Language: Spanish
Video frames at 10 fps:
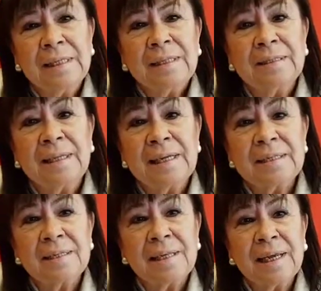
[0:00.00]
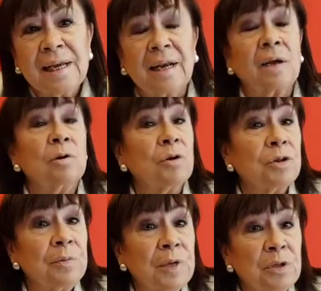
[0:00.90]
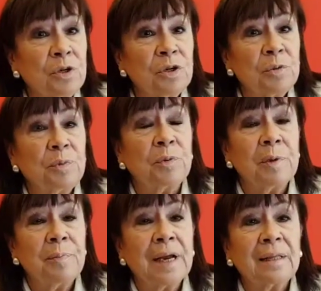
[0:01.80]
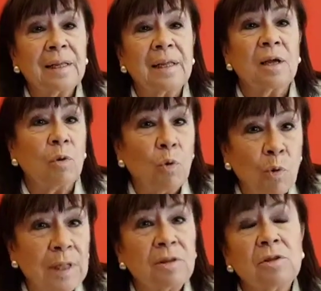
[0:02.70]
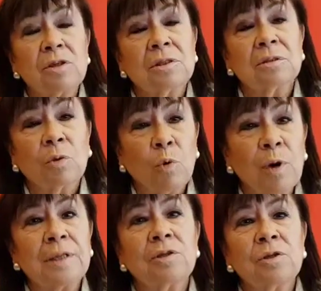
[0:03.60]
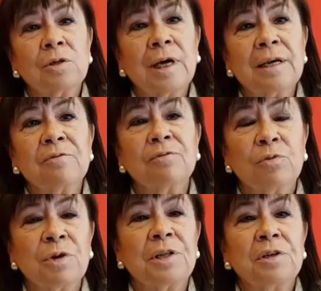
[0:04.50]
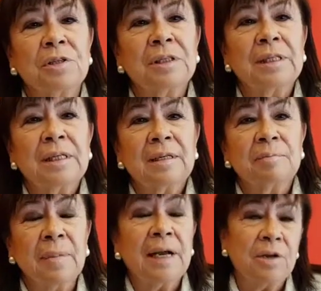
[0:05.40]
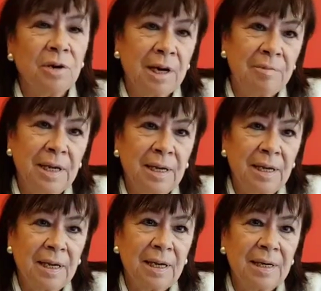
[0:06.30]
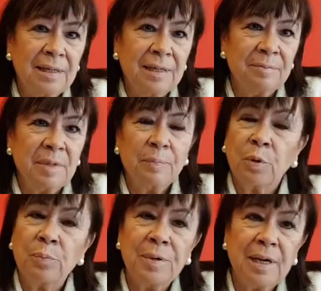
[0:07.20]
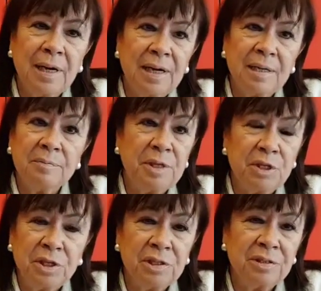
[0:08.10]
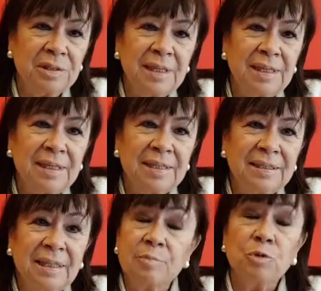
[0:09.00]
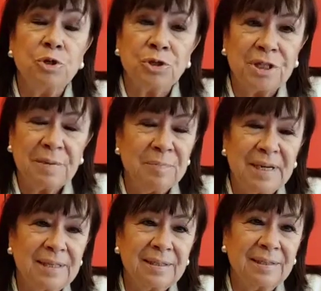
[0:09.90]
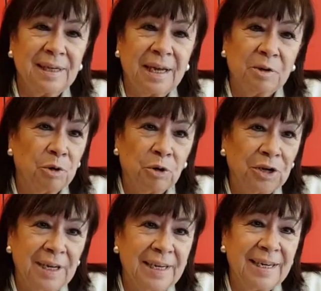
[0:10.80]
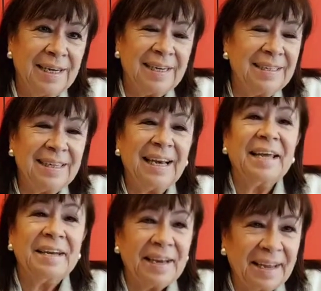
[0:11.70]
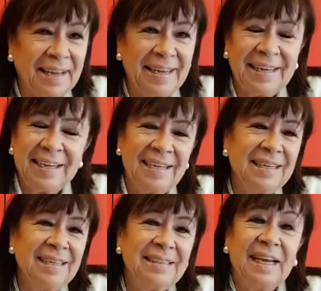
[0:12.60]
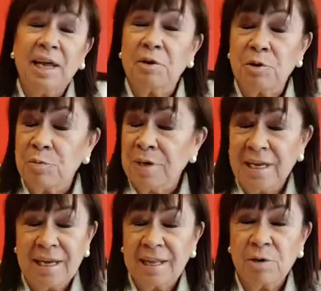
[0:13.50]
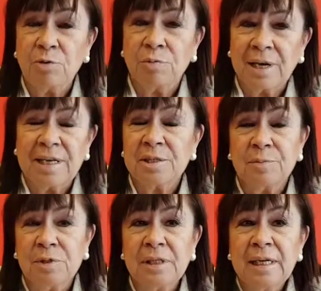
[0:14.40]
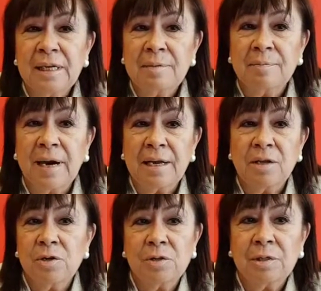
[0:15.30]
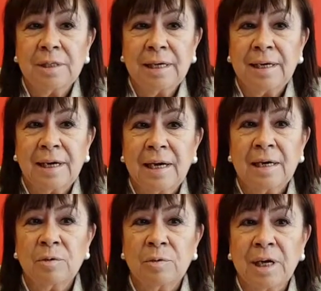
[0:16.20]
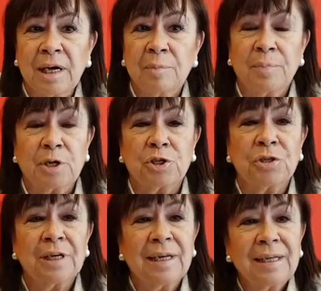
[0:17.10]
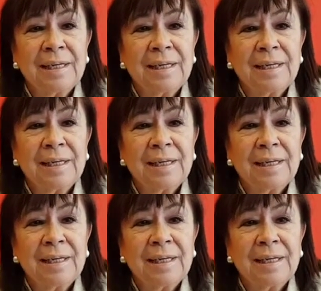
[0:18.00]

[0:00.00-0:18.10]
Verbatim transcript: desde el reconocimiento por mi parte de cuánto, cuánto ha influido Mario Gaviria en mi propia visión de muchos temas, de la ecología, de la energía, de la economía, del urbanismo. Mario era una persona